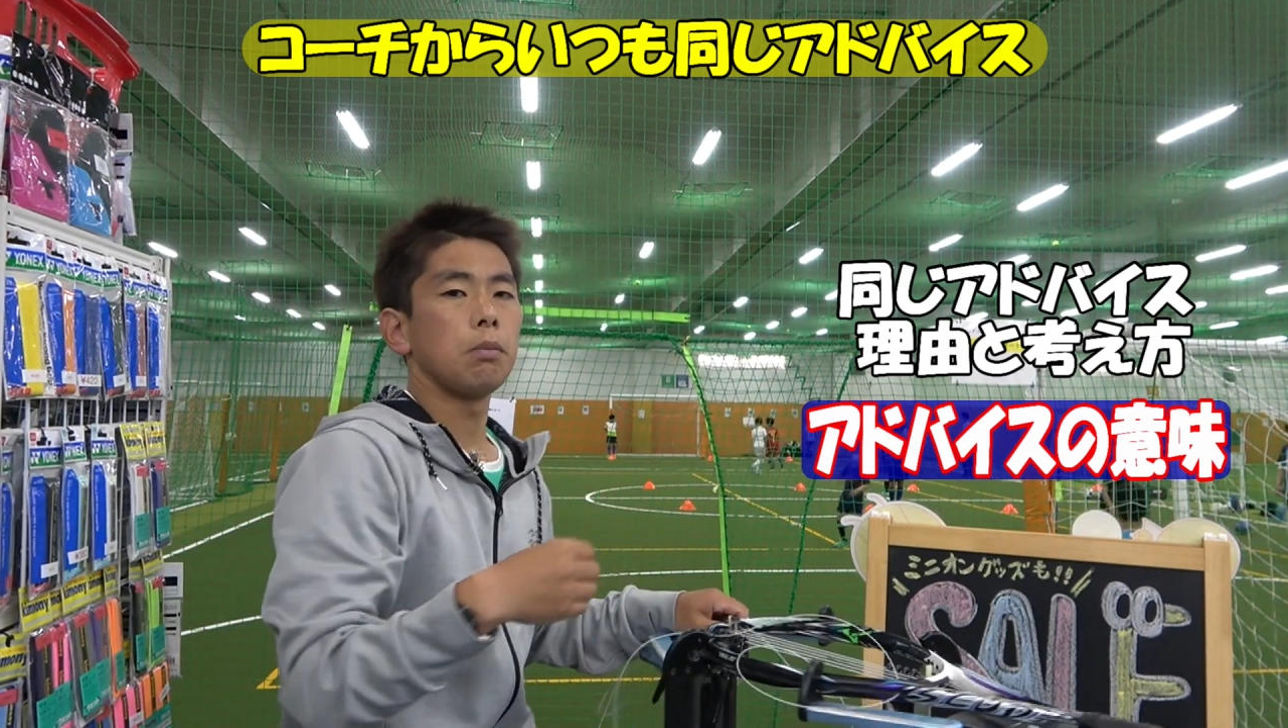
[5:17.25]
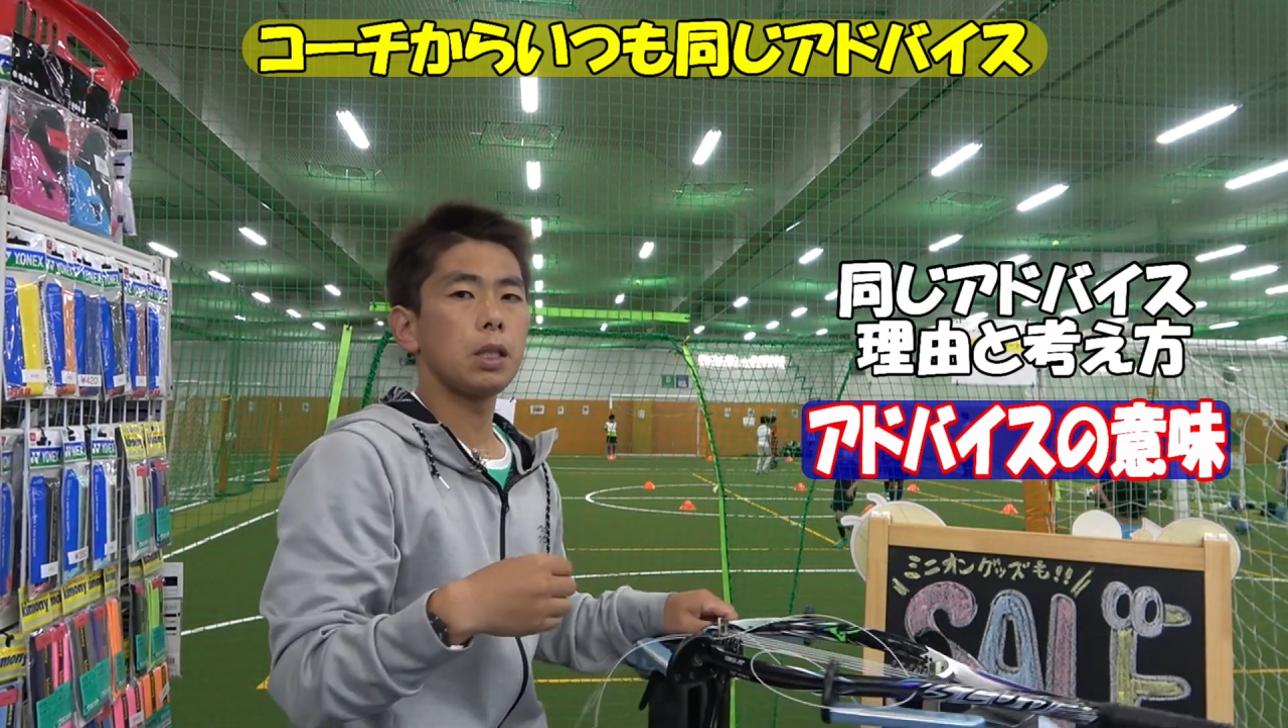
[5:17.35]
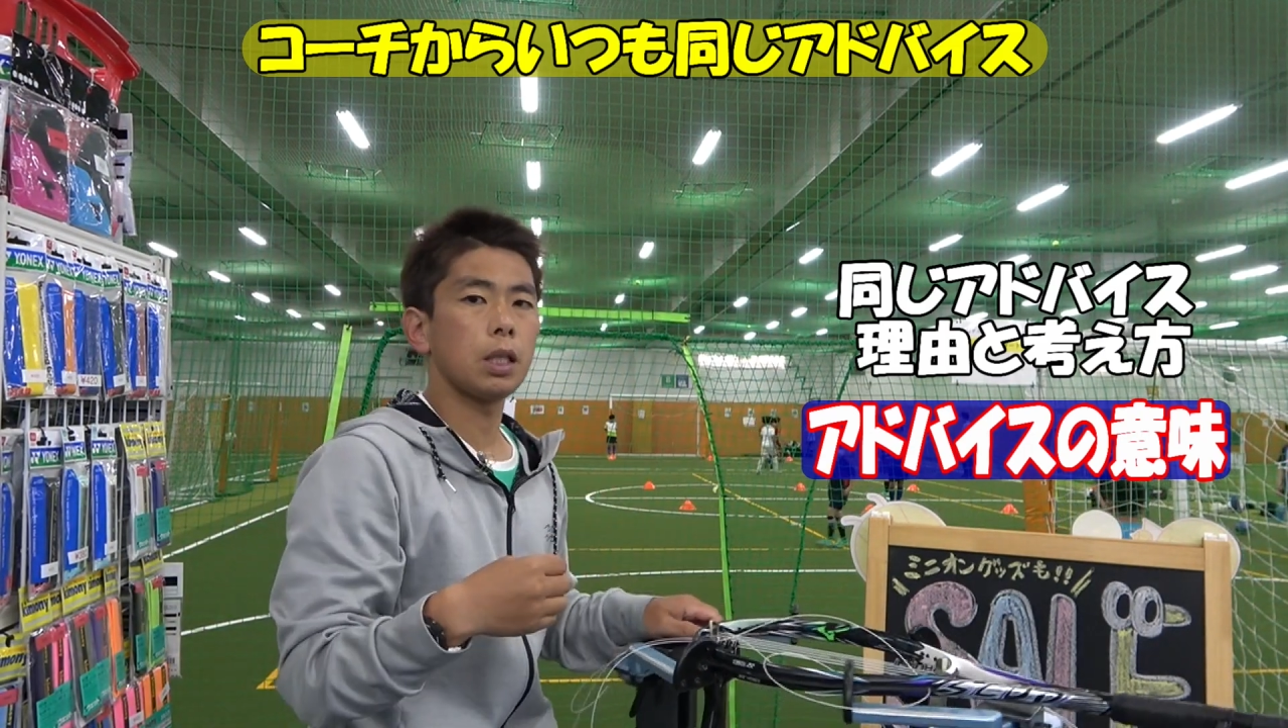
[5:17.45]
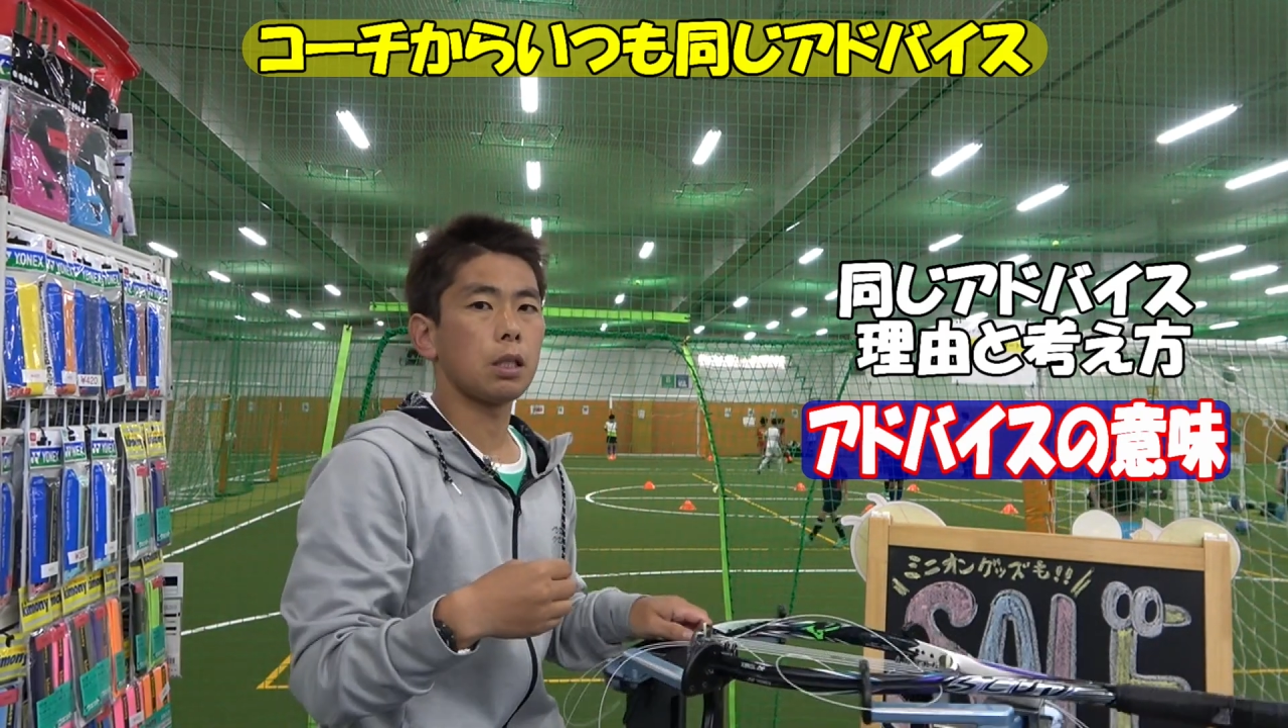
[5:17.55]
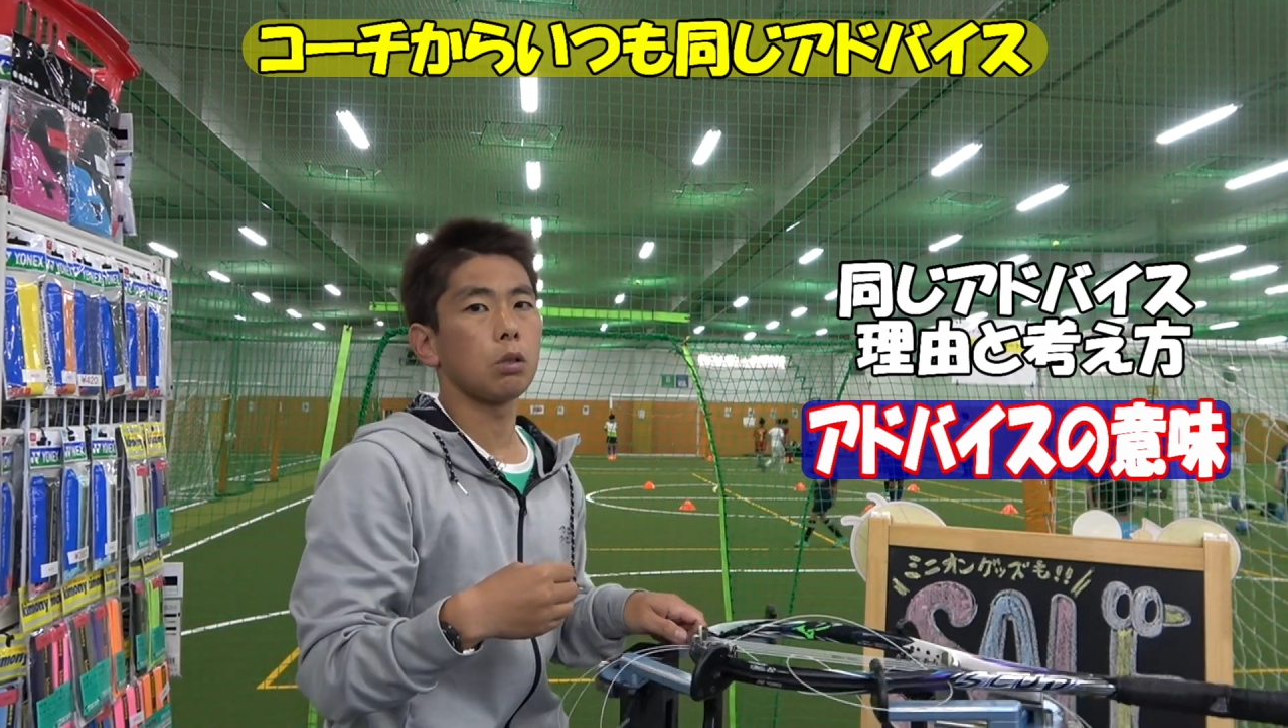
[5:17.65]
て見
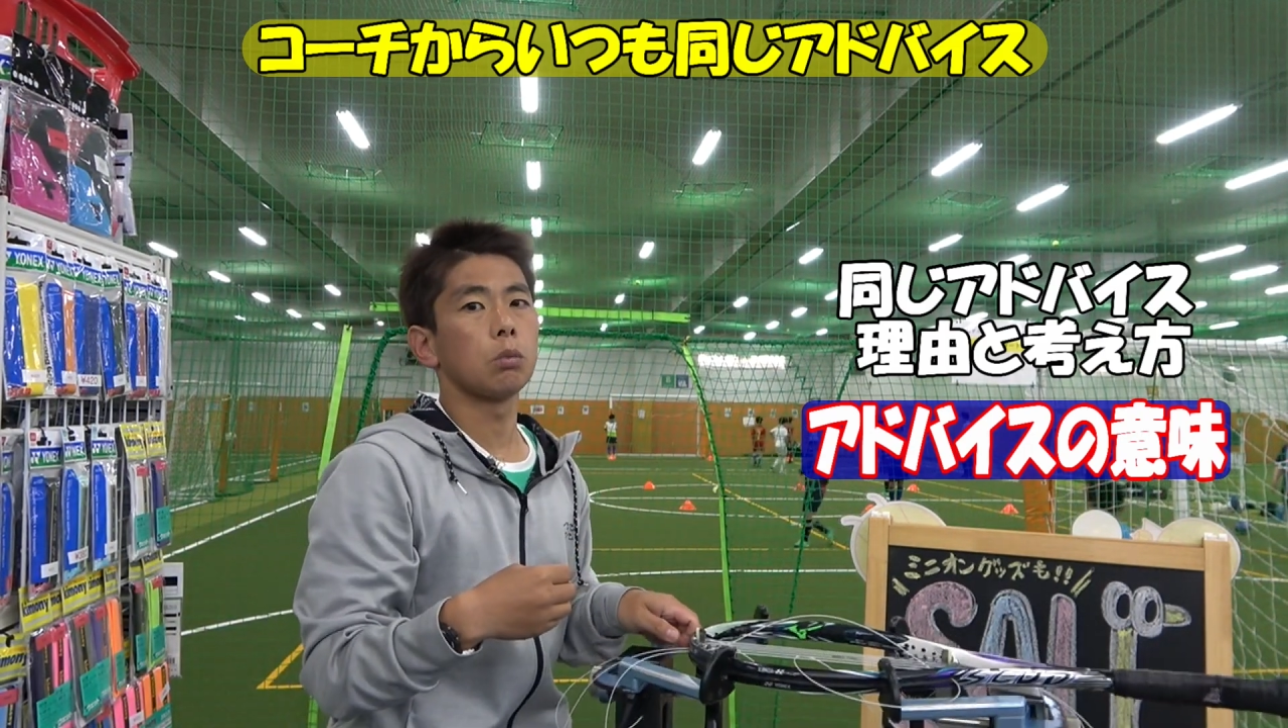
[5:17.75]
てきてる